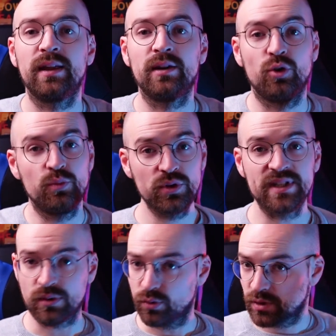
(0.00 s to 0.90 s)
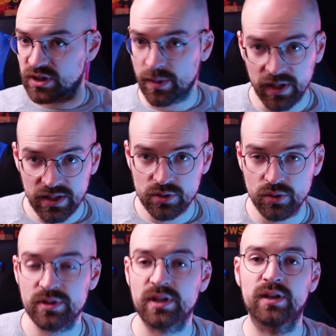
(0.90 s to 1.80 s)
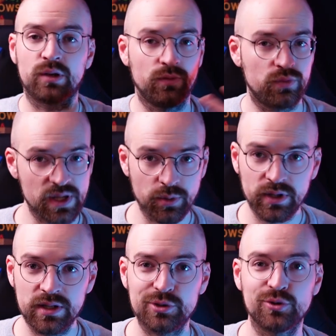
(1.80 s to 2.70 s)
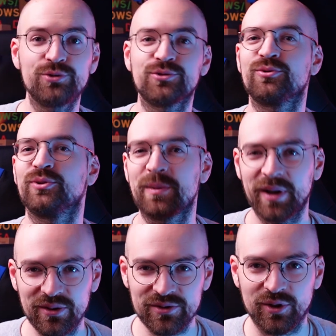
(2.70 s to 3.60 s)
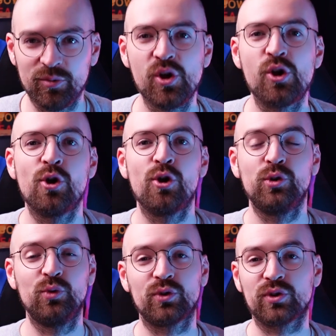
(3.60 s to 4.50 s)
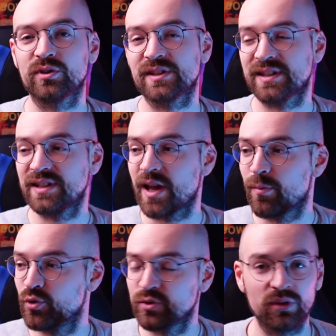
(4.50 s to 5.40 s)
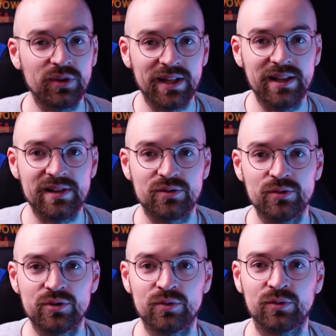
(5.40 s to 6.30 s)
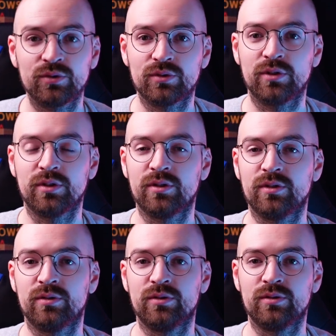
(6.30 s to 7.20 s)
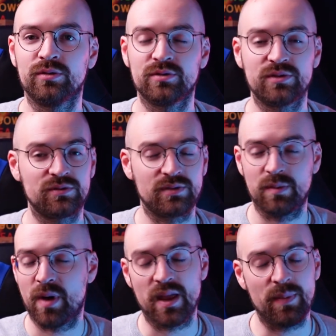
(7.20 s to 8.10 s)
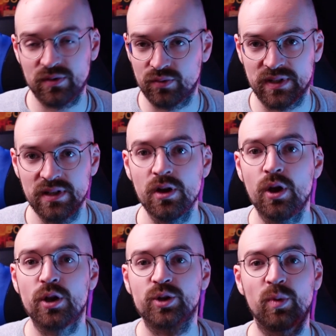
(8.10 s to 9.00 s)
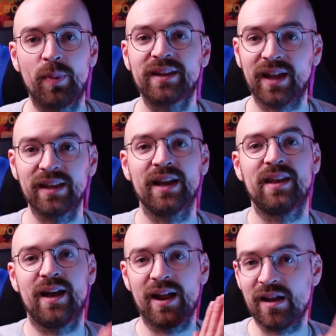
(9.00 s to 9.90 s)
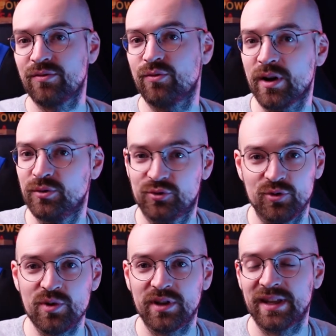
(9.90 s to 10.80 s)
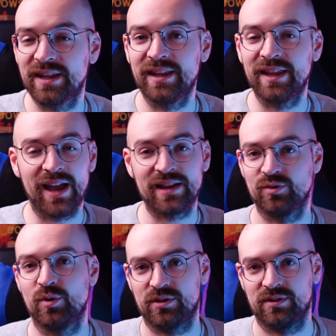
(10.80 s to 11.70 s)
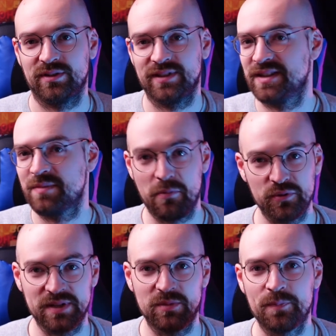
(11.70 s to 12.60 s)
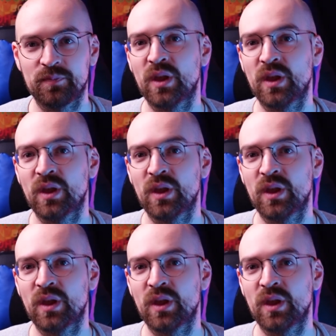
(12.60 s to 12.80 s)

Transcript: Et le but, c'est que j'apprenne des choses et que vous apprenez des choses, qu'on apprenne ensemble. Donc, s'il y a besoin de regarder la solution, et euh, eh ben, il n'y a pas de souci. Je peux pas tryhard à la fois YouTube et Xbox. C'est pas possible.